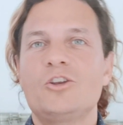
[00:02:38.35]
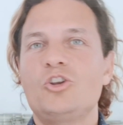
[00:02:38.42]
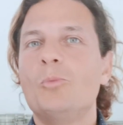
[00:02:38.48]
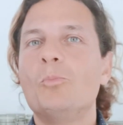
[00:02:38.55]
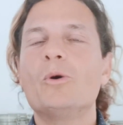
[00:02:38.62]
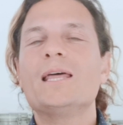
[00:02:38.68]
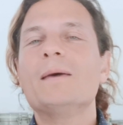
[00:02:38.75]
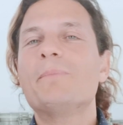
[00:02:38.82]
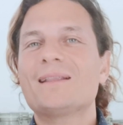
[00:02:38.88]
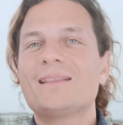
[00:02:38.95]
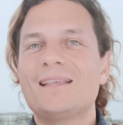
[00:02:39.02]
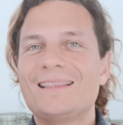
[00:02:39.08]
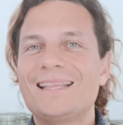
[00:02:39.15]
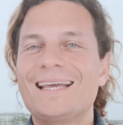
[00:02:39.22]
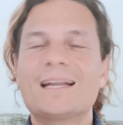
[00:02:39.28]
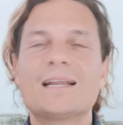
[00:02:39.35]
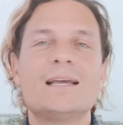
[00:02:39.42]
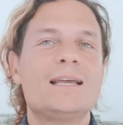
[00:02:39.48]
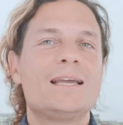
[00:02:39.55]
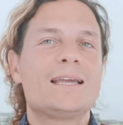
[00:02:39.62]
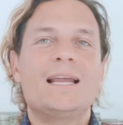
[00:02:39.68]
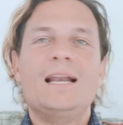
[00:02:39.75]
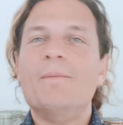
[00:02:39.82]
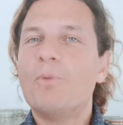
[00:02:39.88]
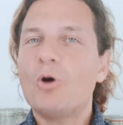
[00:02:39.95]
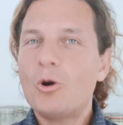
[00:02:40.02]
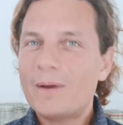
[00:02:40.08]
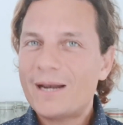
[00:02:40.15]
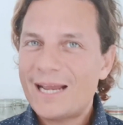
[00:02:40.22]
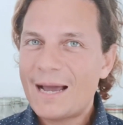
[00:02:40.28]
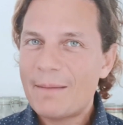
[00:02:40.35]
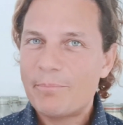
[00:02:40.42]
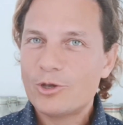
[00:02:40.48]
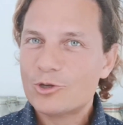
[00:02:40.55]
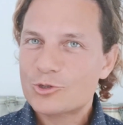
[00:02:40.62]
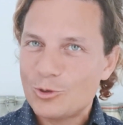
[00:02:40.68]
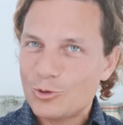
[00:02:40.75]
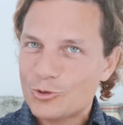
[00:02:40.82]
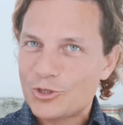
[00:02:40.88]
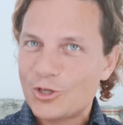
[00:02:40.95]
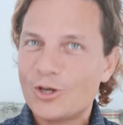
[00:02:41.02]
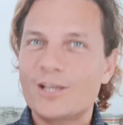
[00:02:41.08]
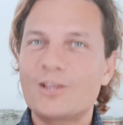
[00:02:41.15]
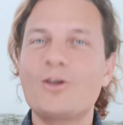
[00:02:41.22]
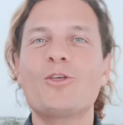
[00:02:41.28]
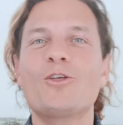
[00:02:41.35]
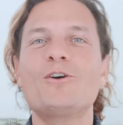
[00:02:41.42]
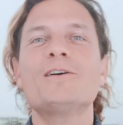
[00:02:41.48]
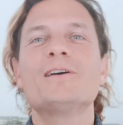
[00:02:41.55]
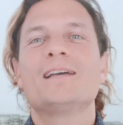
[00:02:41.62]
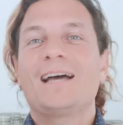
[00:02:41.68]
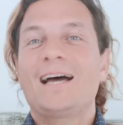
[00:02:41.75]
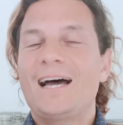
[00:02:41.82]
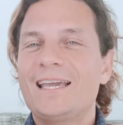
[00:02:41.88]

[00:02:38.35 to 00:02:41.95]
No puedes pretender que el pobre apio solucione todo,